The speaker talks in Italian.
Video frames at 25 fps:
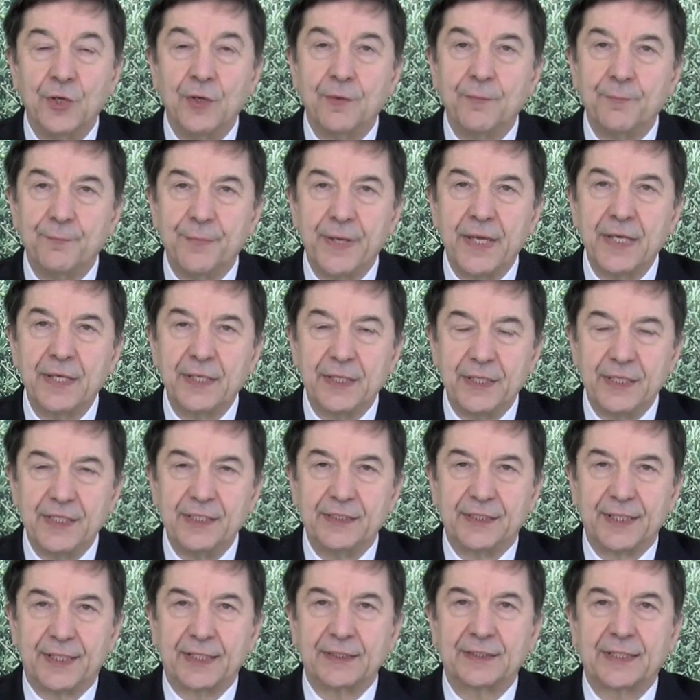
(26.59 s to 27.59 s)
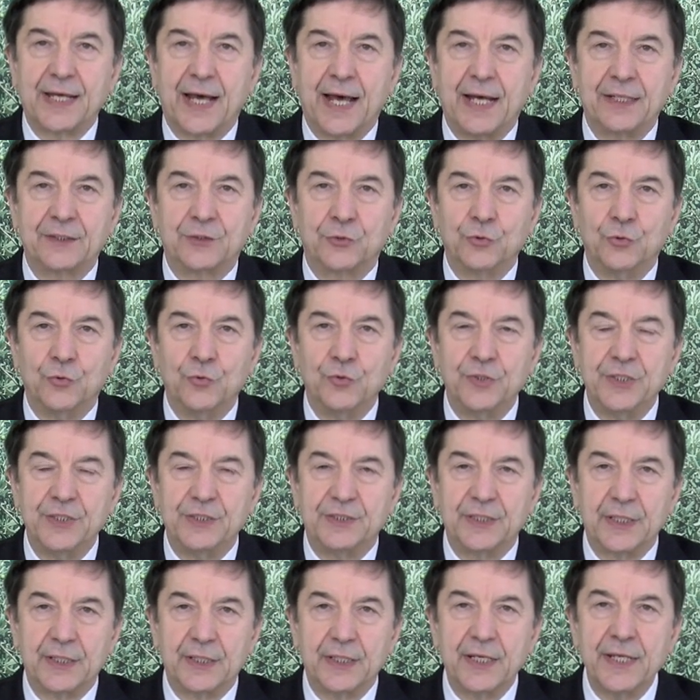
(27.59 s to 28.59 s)
ben idratato i
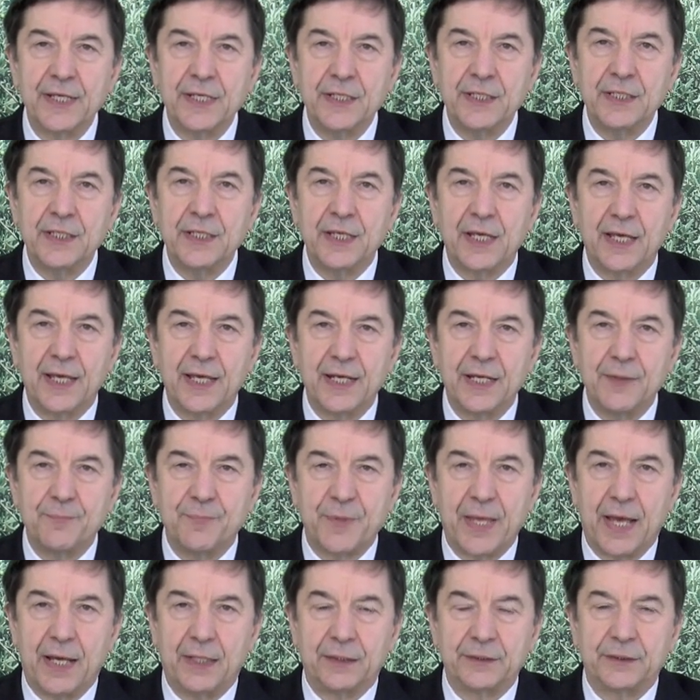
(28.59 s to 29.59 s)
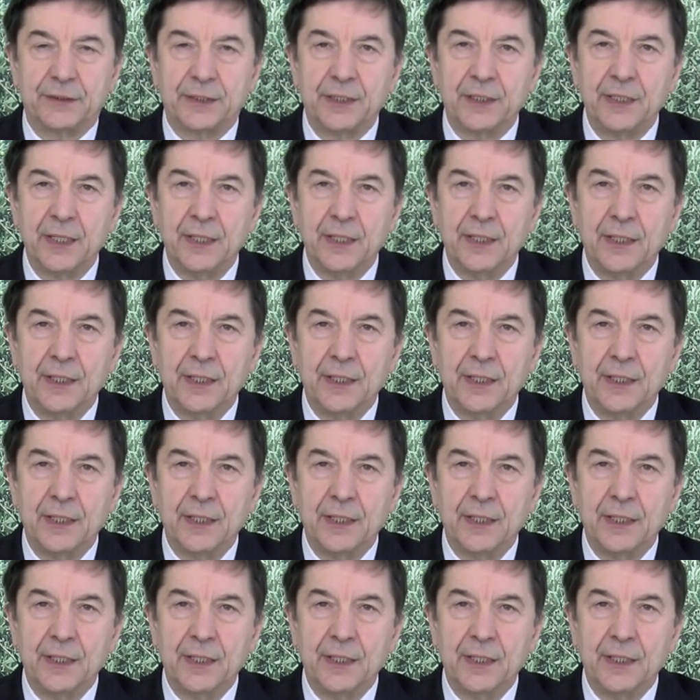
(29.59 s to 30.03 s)
terreni e le piante.